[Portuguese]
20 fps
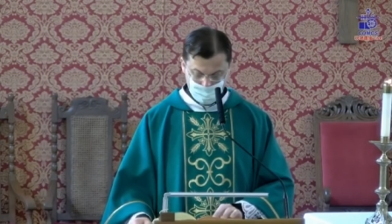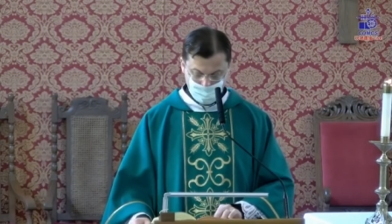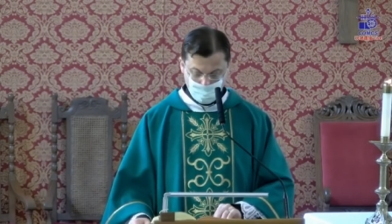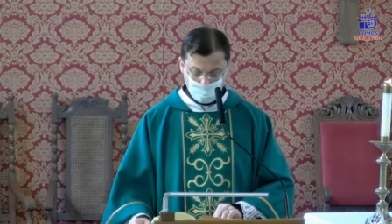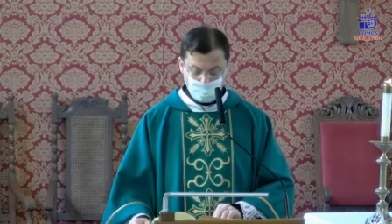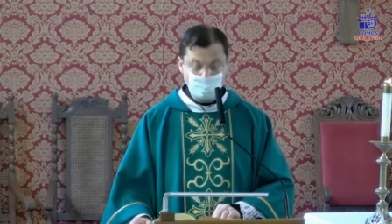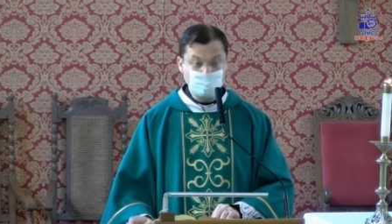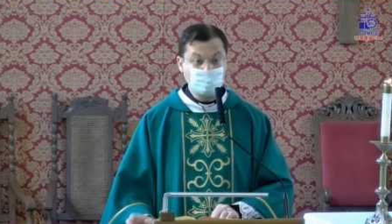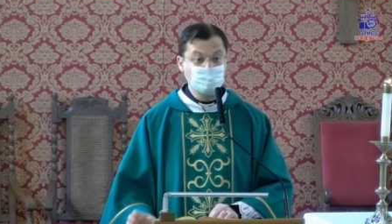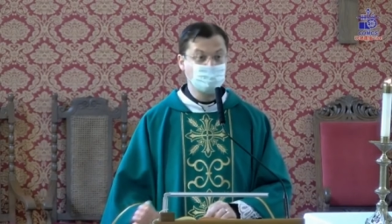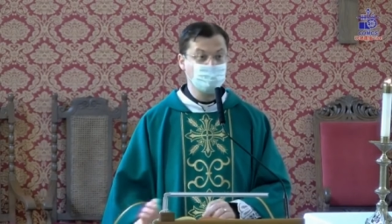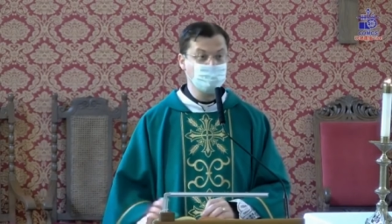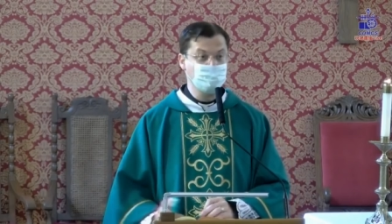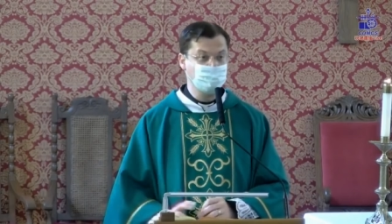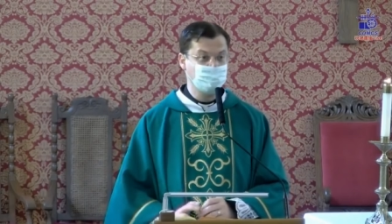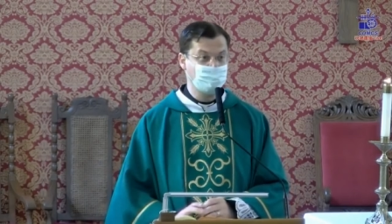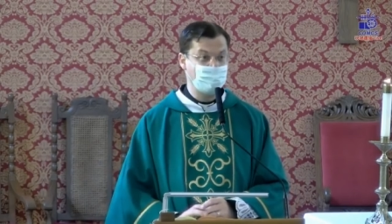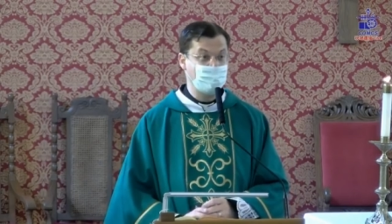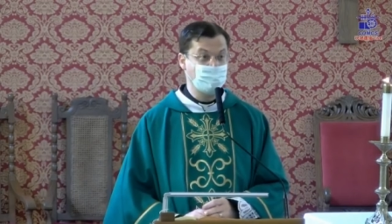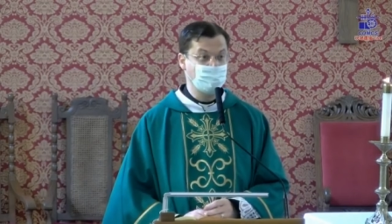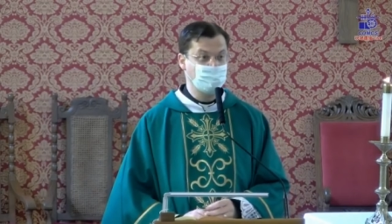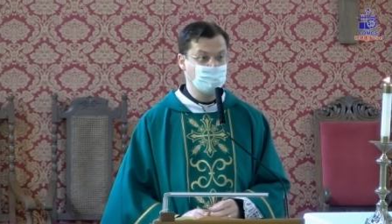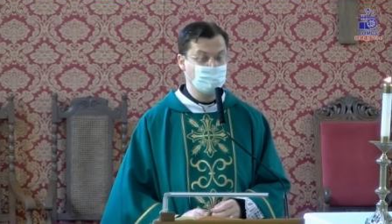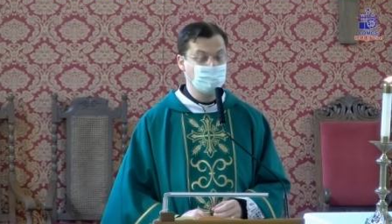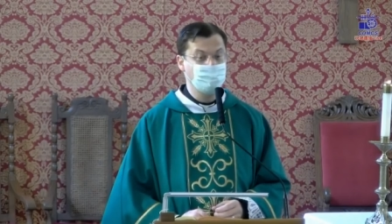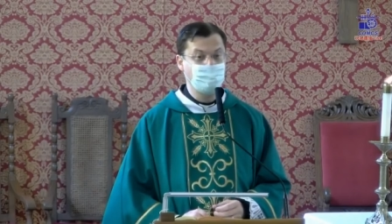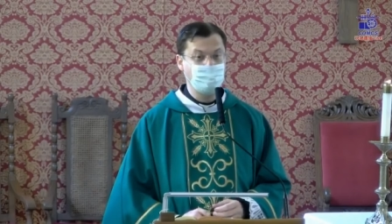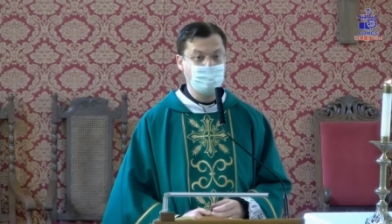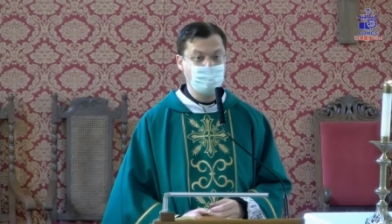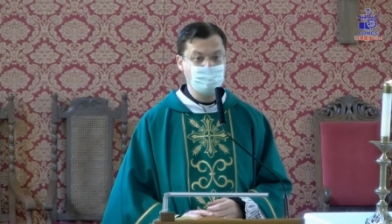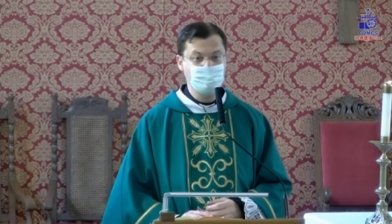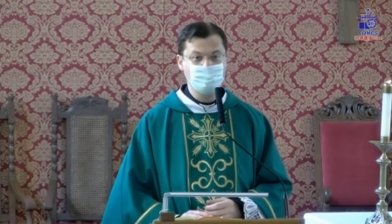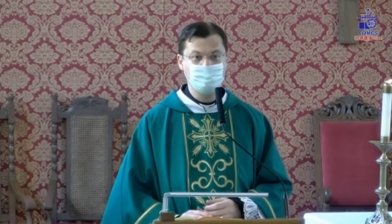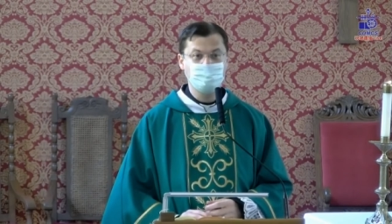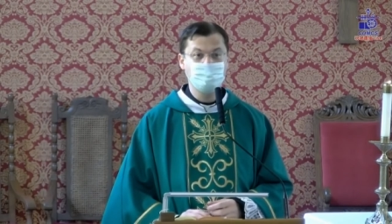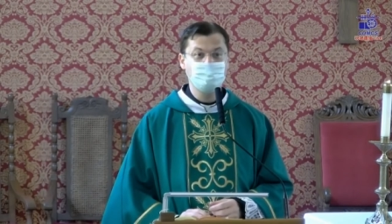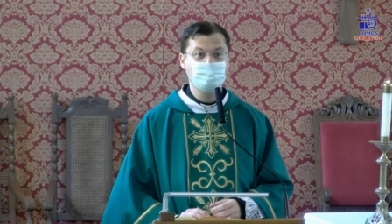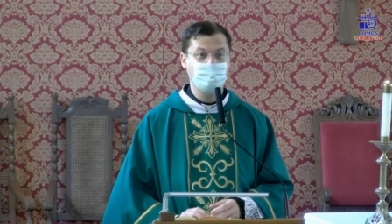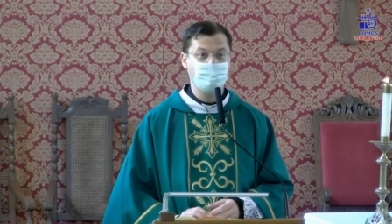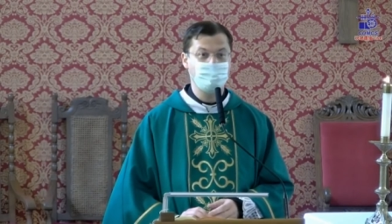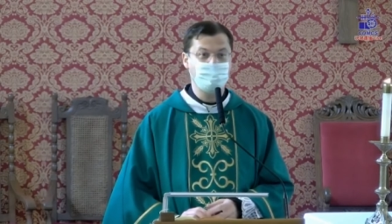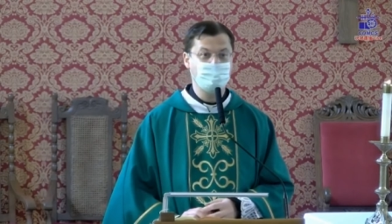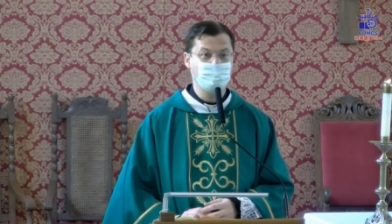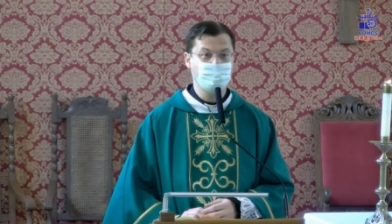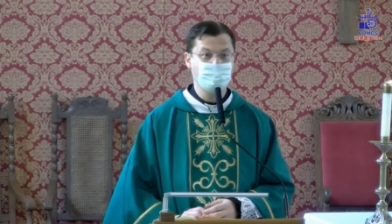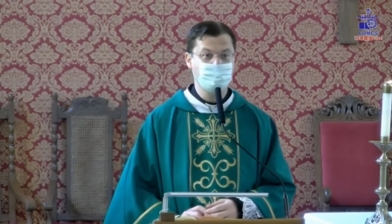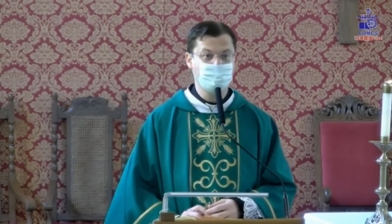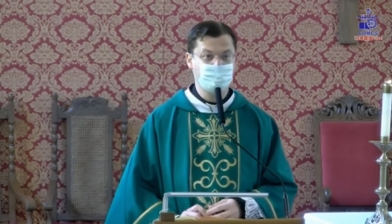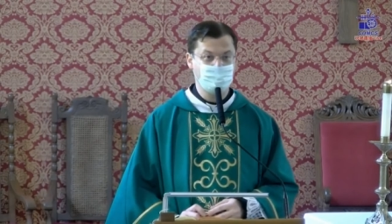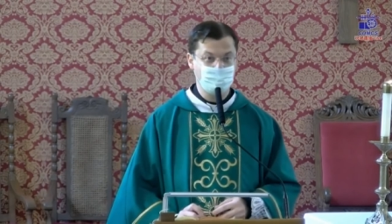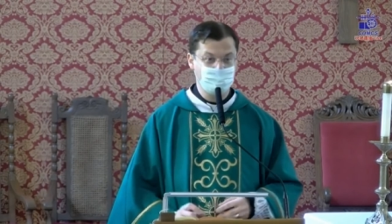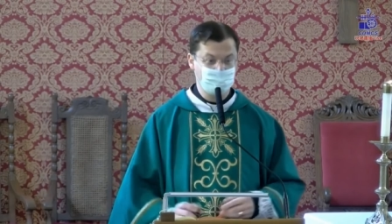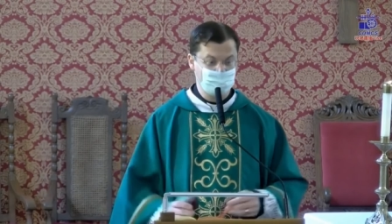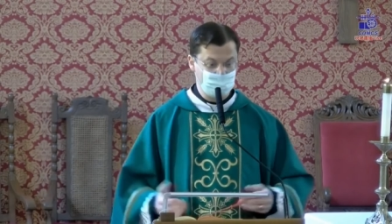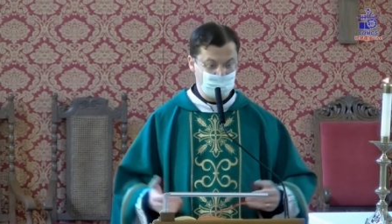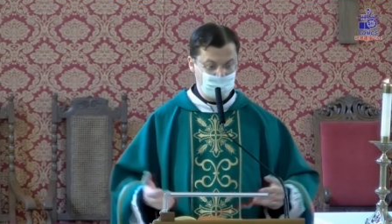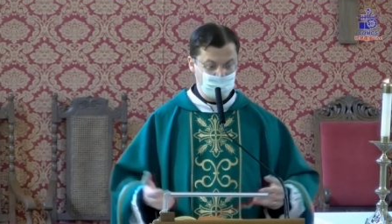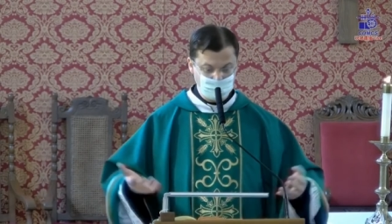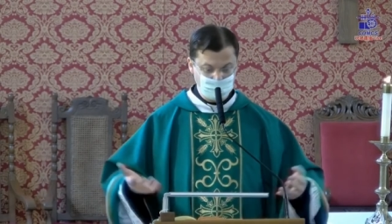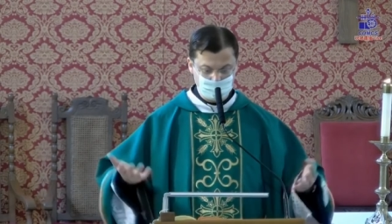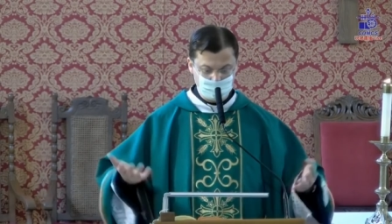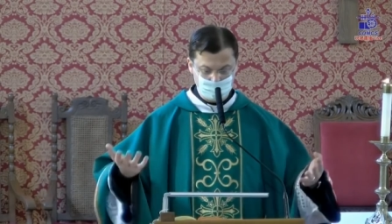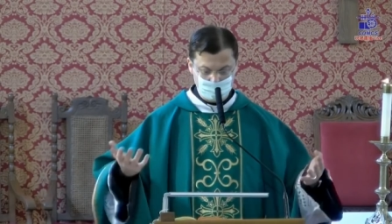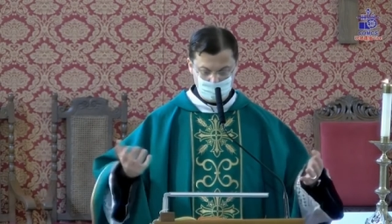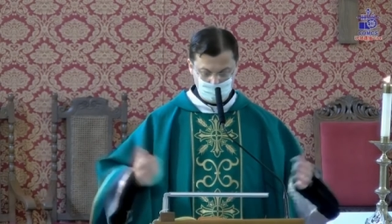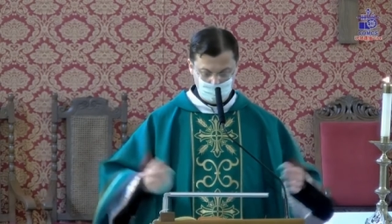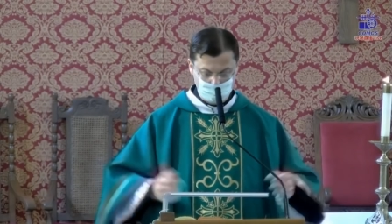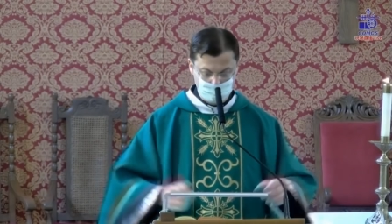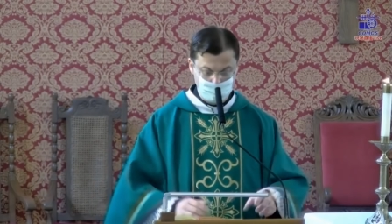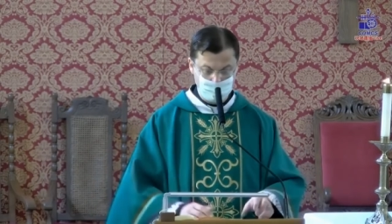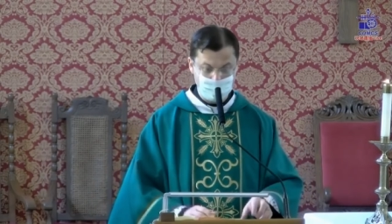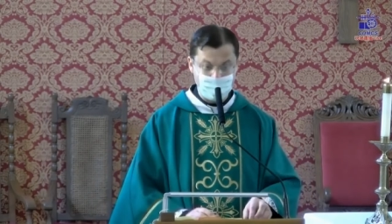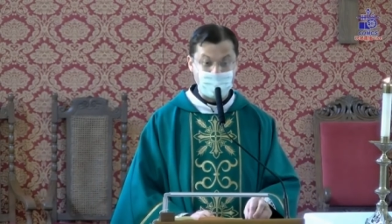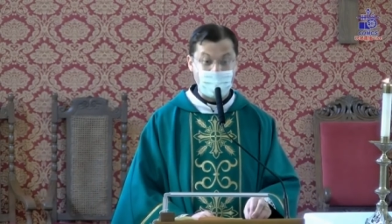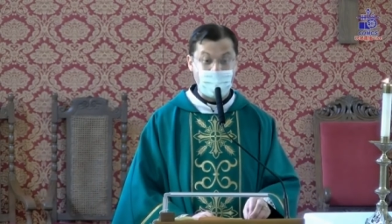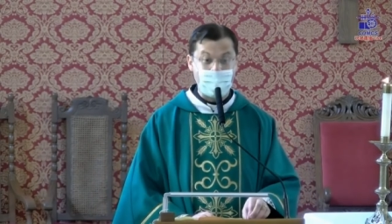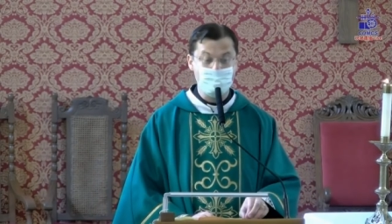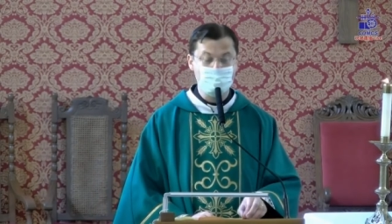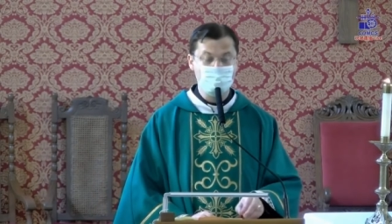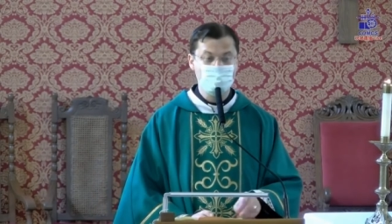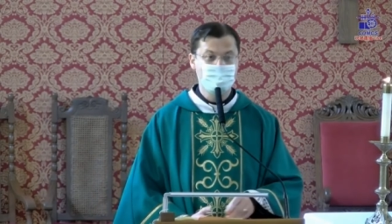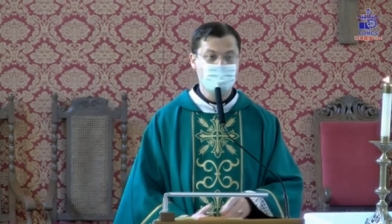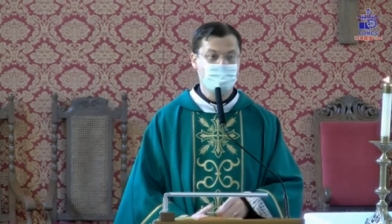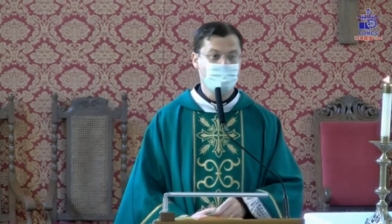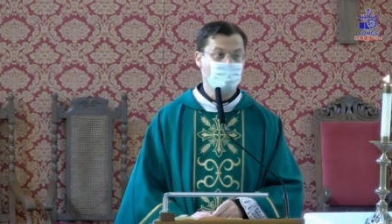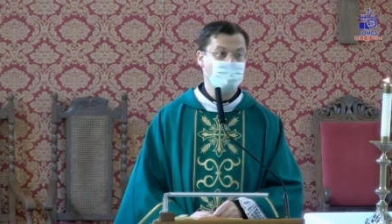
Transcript: leitura hoje nos fala sobre Êxodo, capítulo 16, sobre o maná.